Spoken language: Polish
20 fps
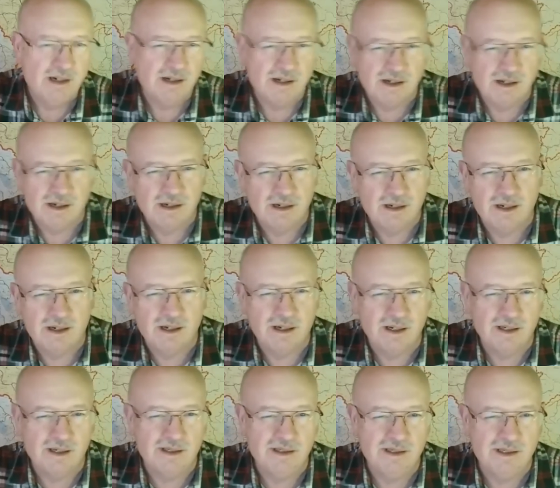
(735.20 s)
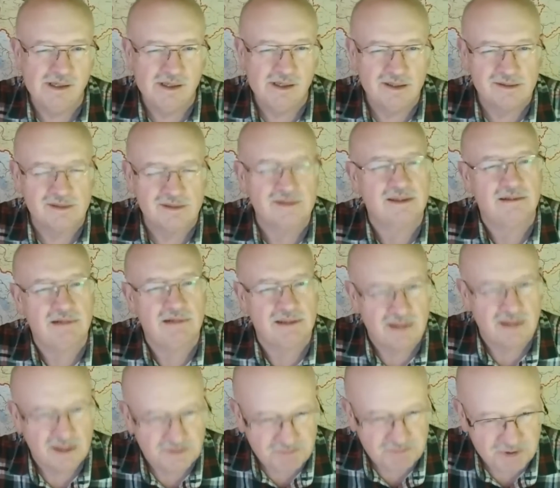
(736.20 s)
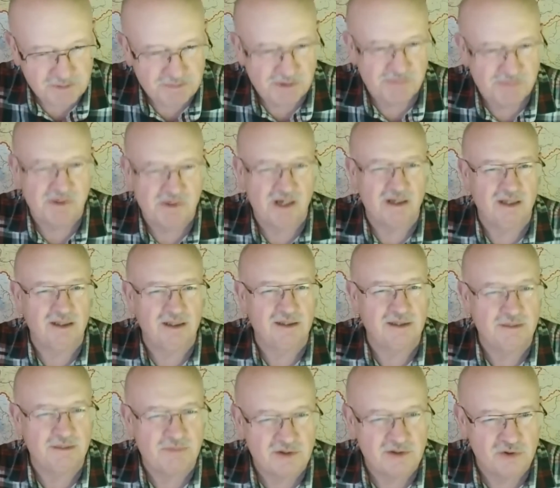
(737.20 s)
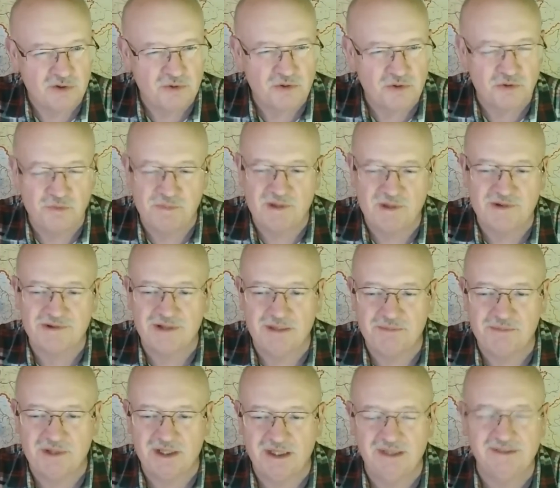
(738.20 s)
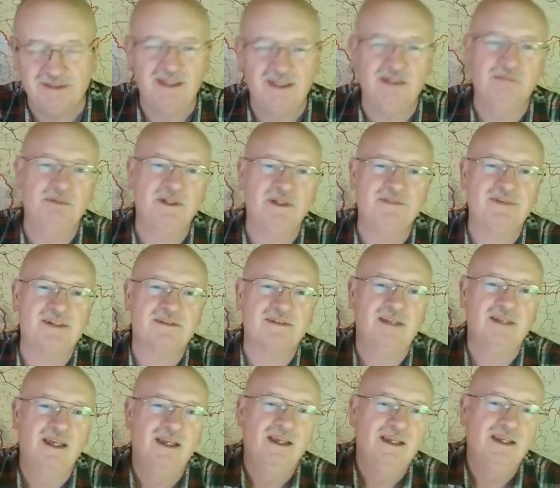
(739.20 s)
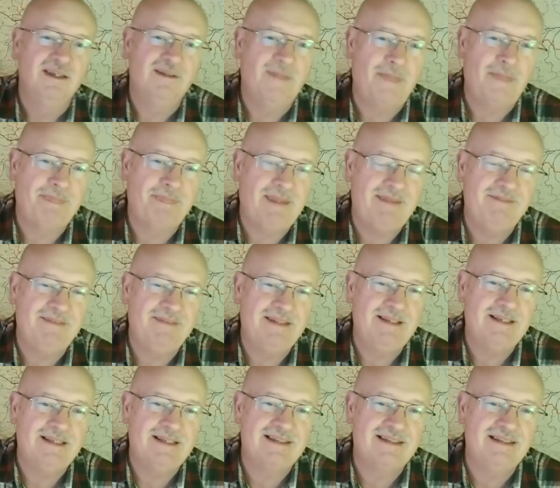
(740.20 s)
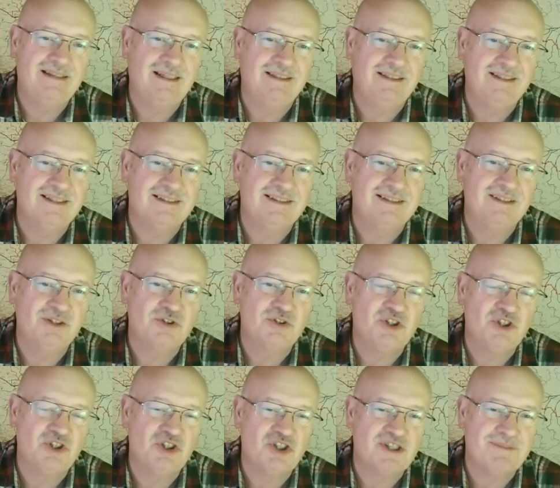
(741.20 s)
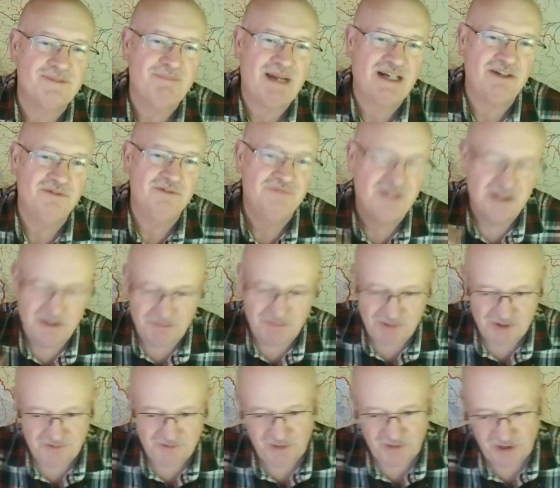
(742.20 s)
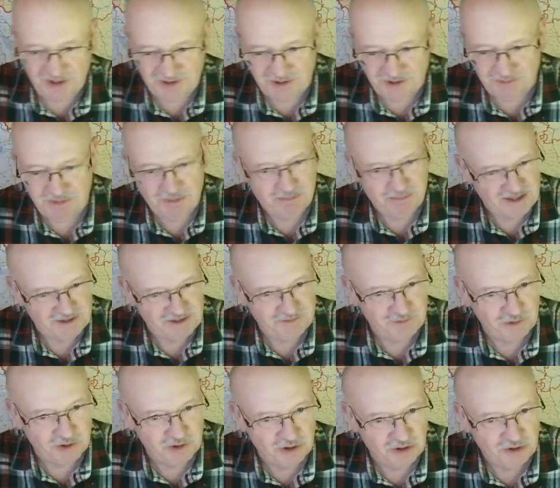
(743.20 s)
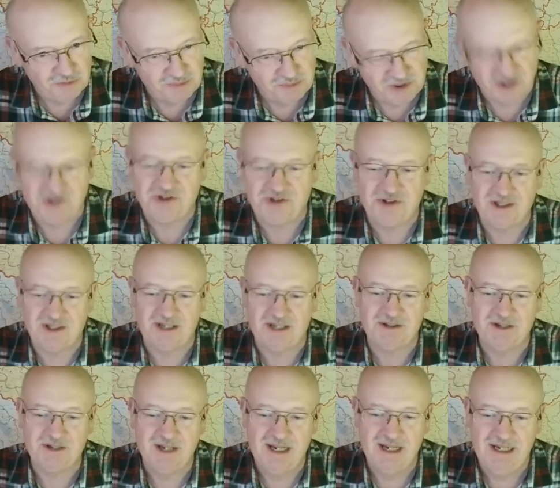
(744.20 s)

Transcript: e, i została teraz przypomniana na temat Sojuszu Polsko-Amerykańskiego, ponieważ ten cytat jest dosyć smakowity, pozwolę sobie Państwu go przeczytać.